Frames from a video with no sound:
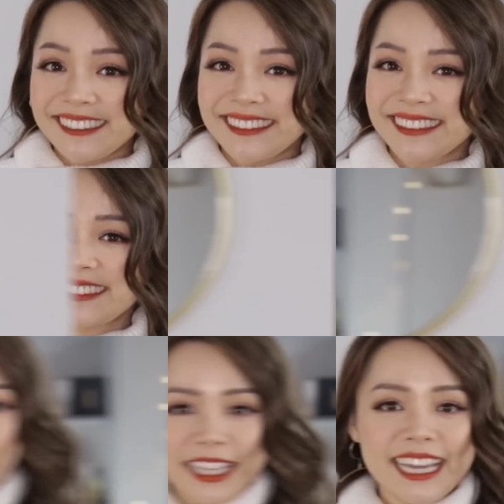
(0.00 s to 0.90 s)
Ok điều
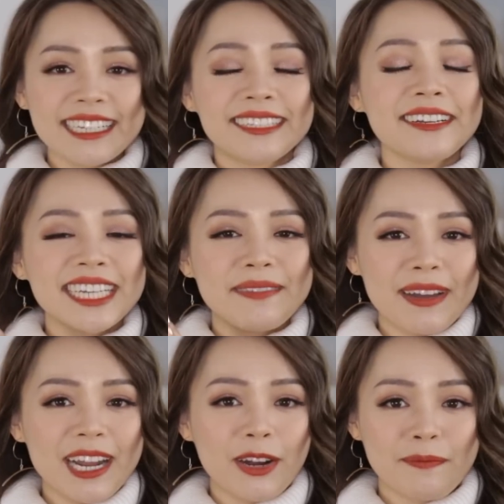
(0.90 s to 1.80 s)
đầu tiên trước khi
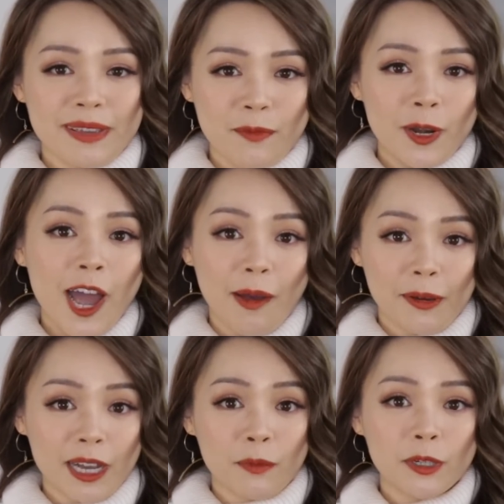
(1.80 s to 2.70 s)
bắt đầu thì mình muốn hỏi
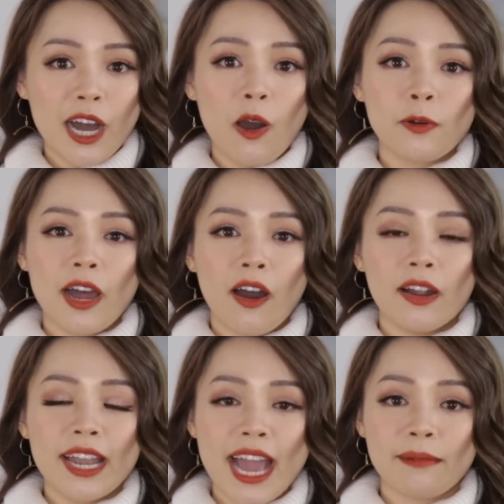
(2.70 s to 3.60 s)
mọi người một câu
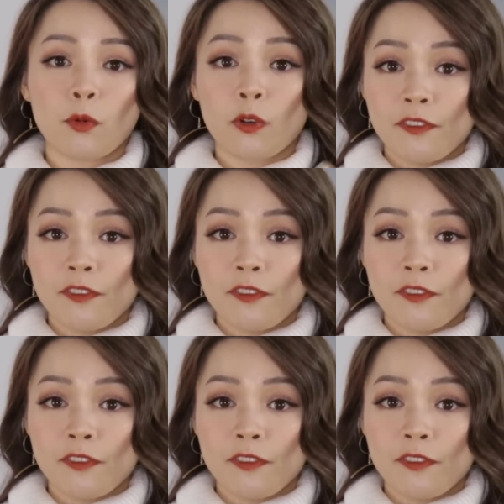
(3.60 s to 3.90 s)
đó là một